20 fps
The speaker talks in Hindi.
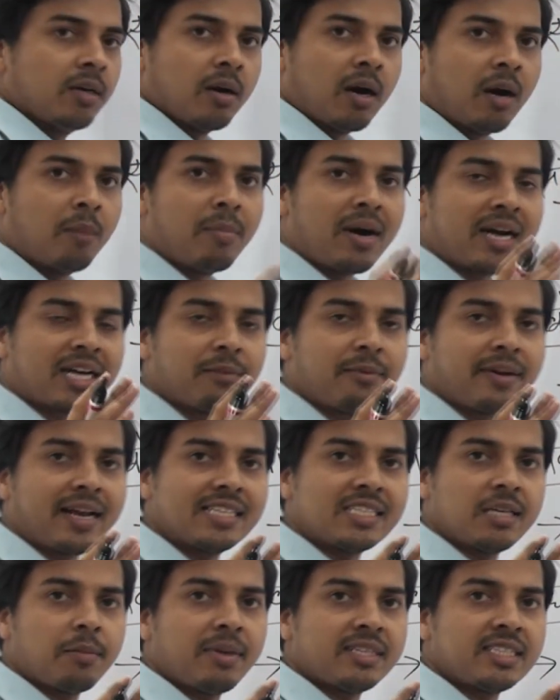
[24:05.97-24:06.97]
हम वाक्य में
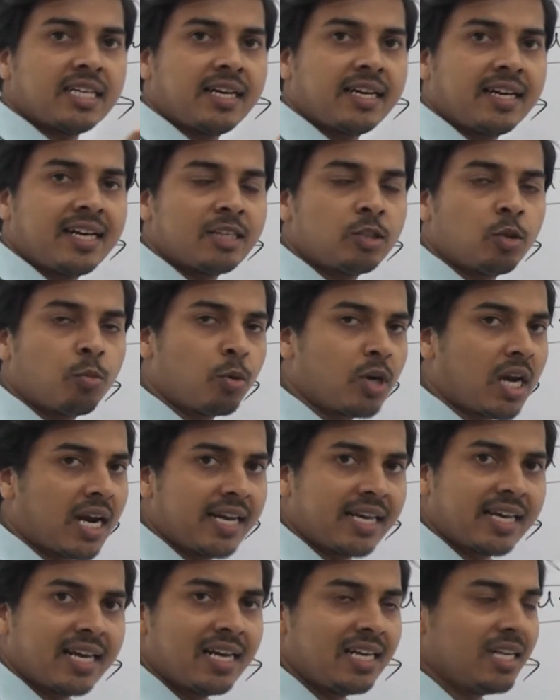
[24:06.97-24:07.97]
कैसे पहचानेंगे या तो
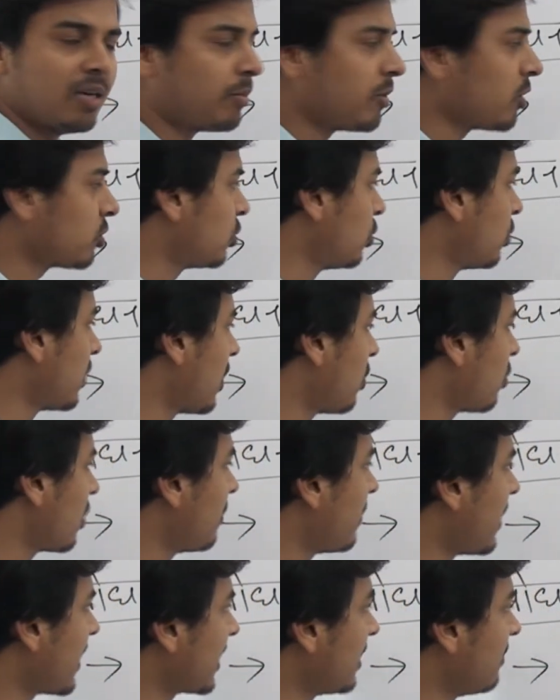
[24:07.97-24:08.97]
बुलाने के लिए प्रयुक्त हो रहा होगा
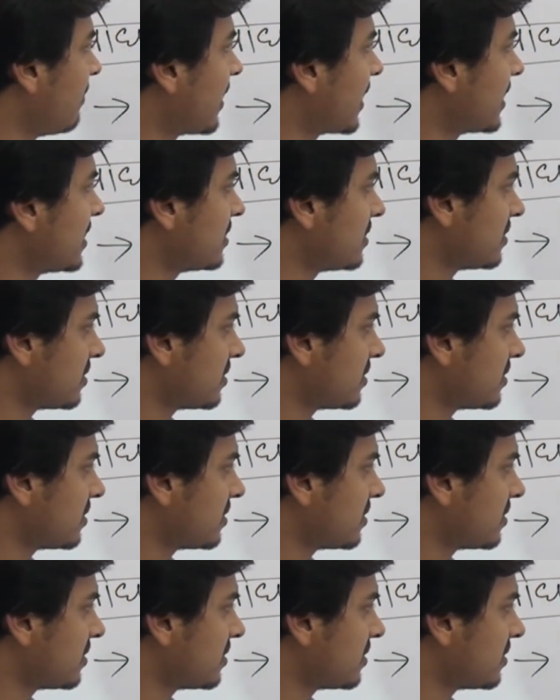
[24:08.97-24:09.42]
वाक्य हमारा